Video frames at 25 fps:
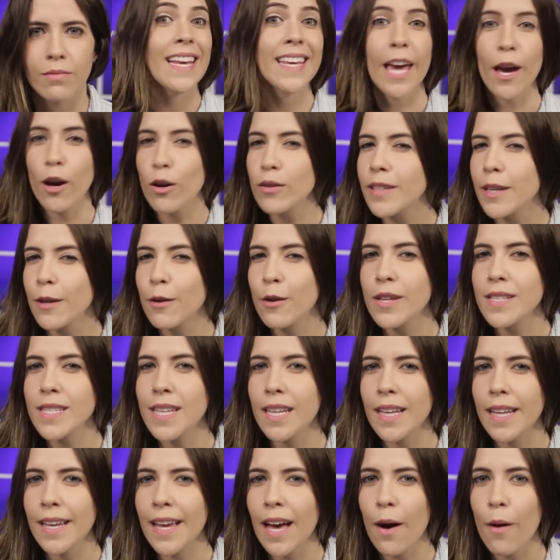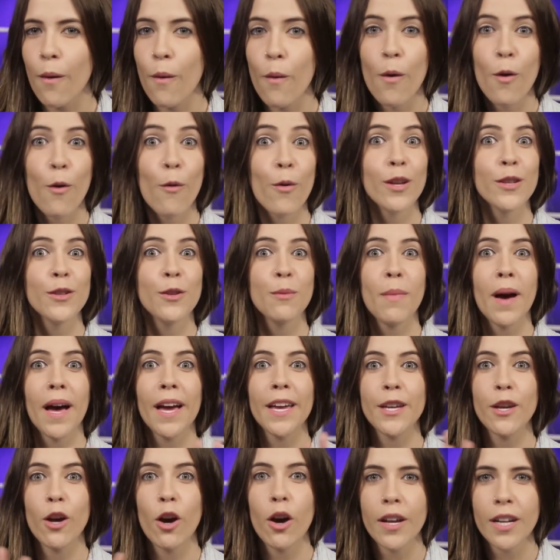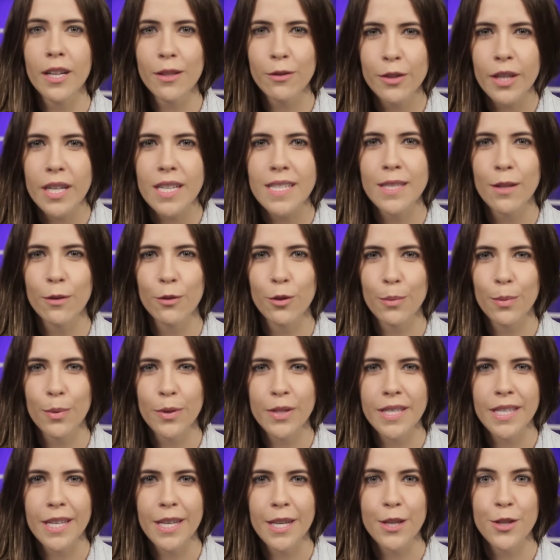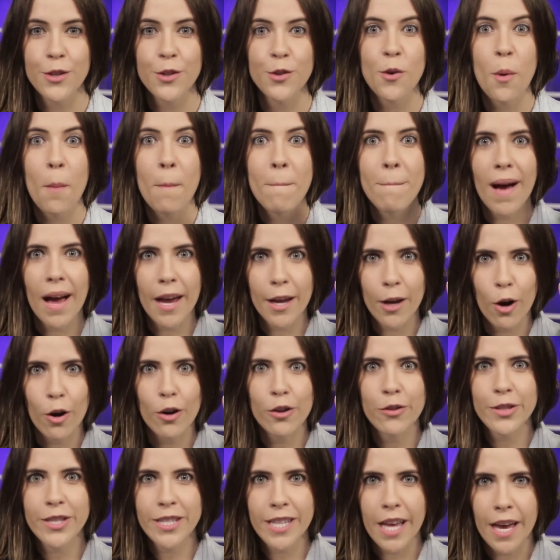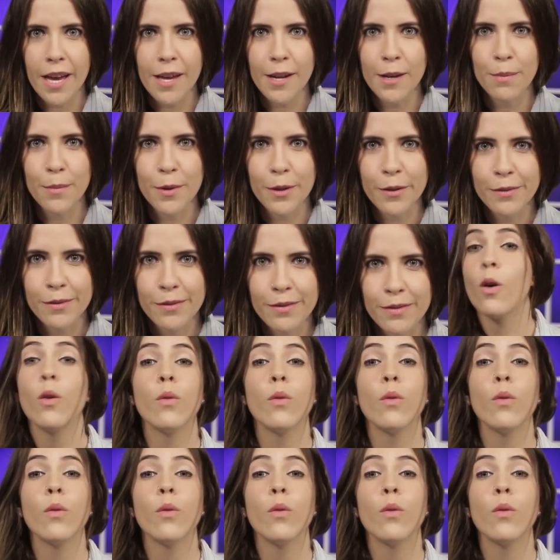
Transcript: Quer outra coisa legal? Quanto maior a duração do bocejo, maior o cérebro.